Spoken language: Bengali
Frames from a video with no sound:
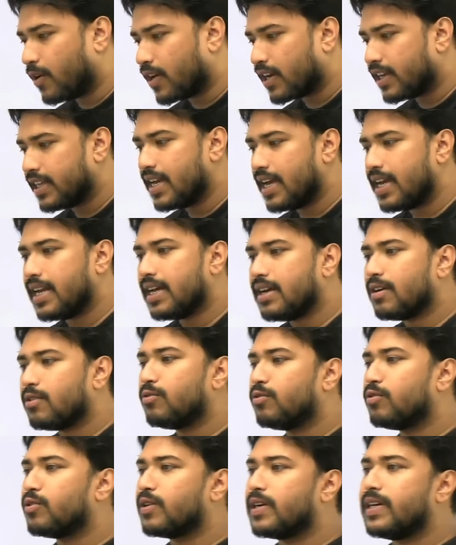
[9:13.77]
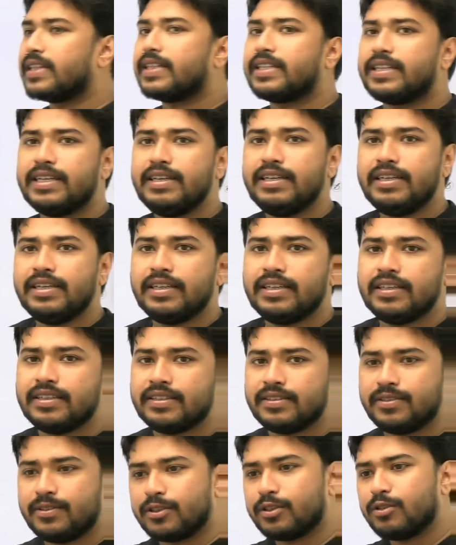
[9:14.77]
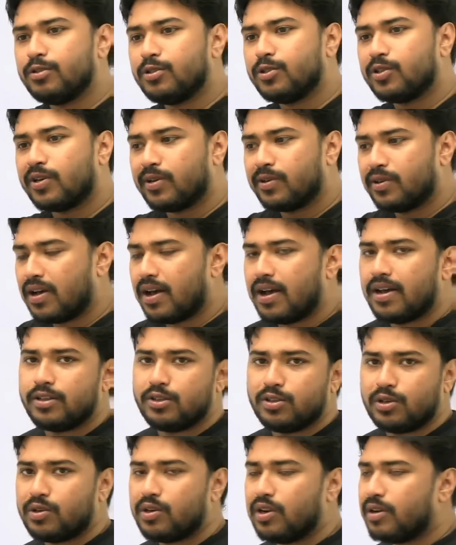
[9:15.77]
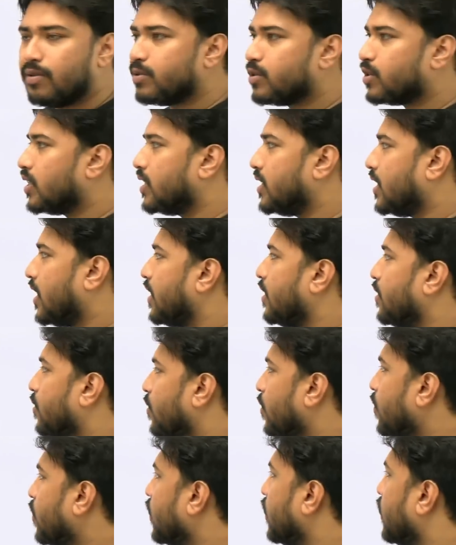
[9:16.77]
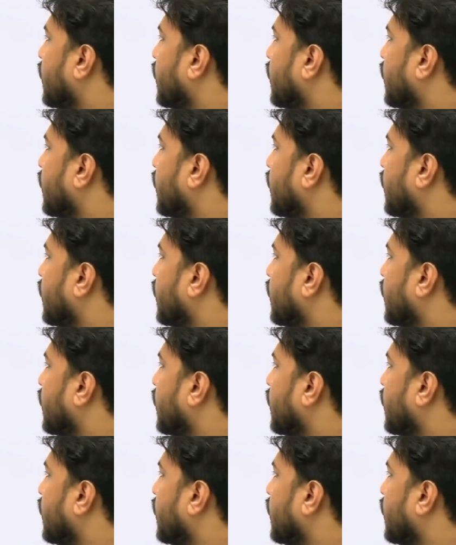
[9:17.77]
করা যায় না কোনো ক্ষেত্রেই যতই জরুরি অবস্থা জারি হোক